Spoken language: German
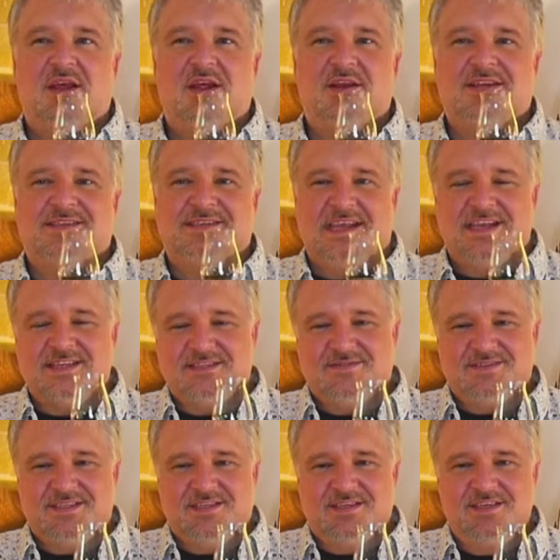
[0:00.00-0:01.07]
Das erste,
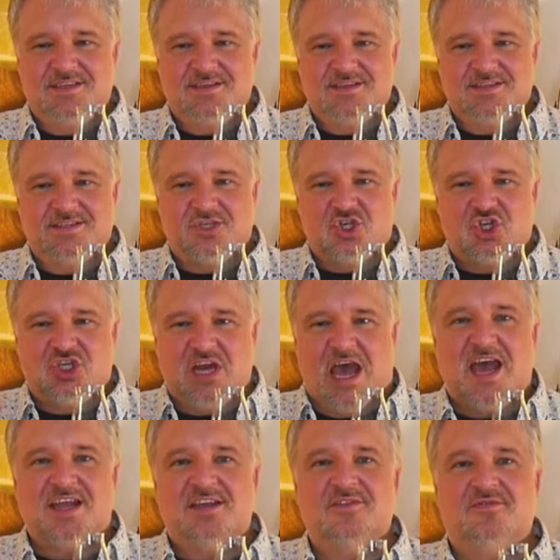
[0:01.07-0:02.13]
was ich rieche, ist
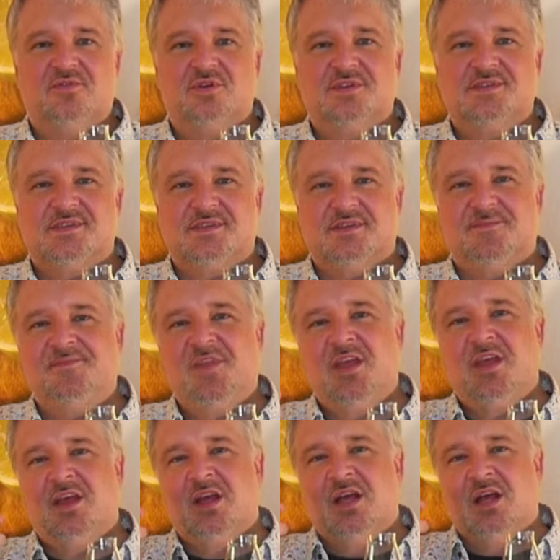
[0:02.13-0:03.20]
starke Würze,
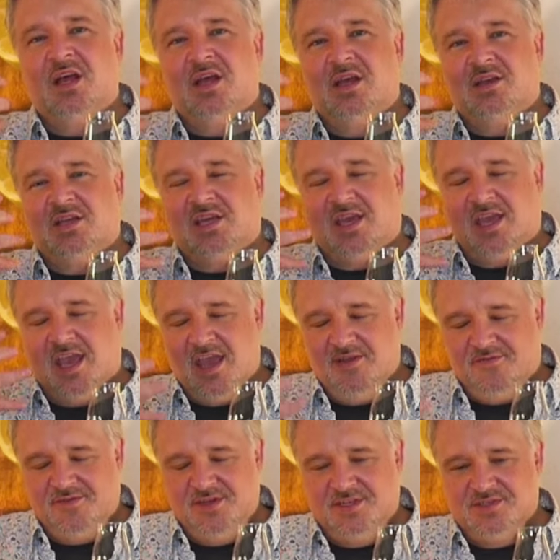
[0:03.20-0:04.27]

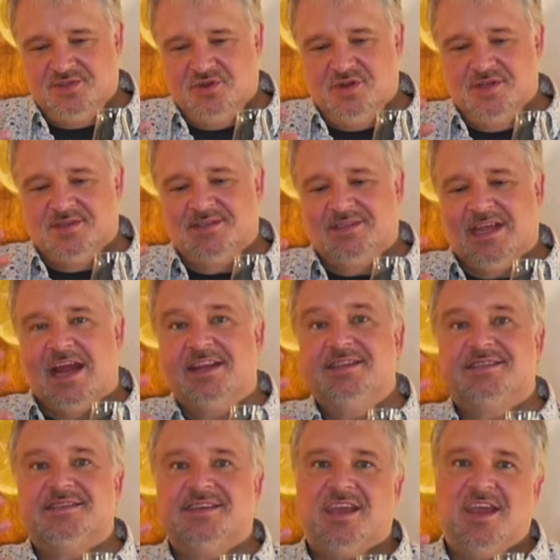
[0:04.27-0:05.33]
kräftiges Holz,
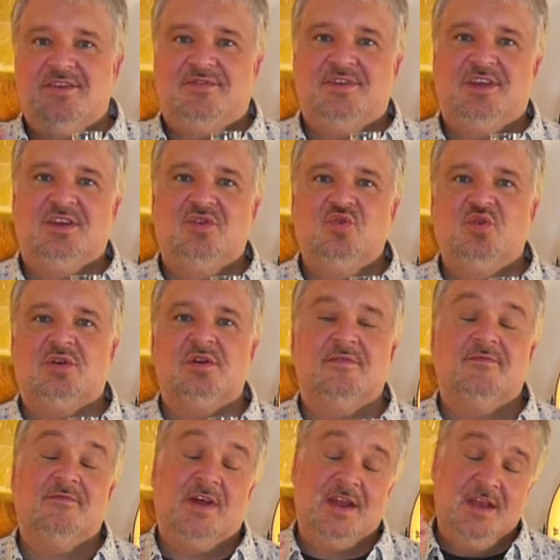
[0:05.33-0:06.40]
ganz kräftige
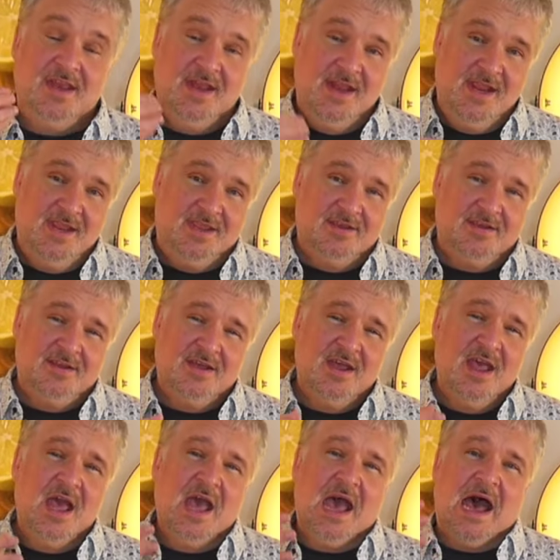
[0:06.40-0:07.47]
Noten, Vanille,
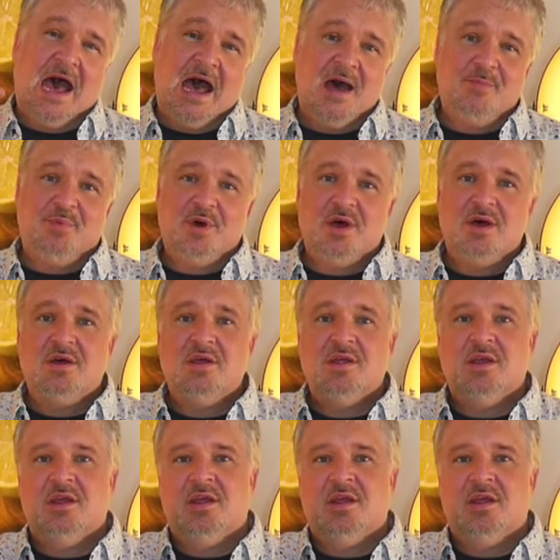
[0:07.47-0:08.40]
aber